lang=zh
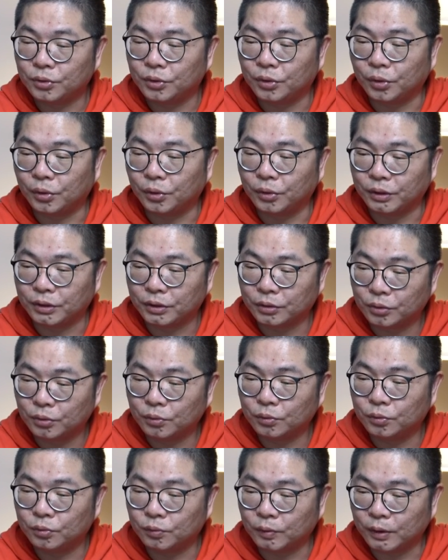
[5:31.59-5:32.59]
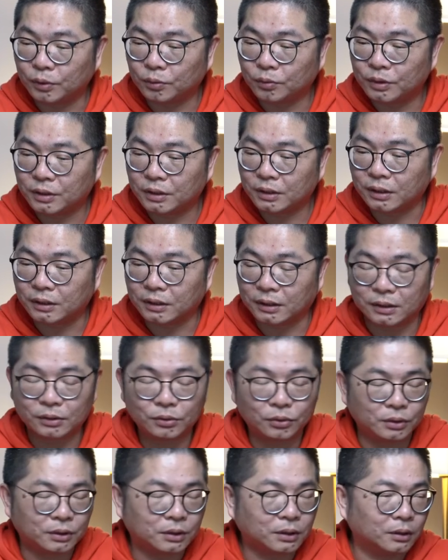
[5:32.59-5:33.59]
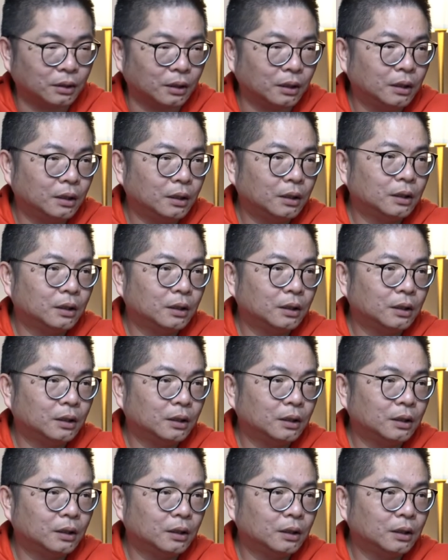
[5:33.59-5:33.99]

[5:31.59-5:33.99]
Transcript: 求以及用户为中心的整个运营策略，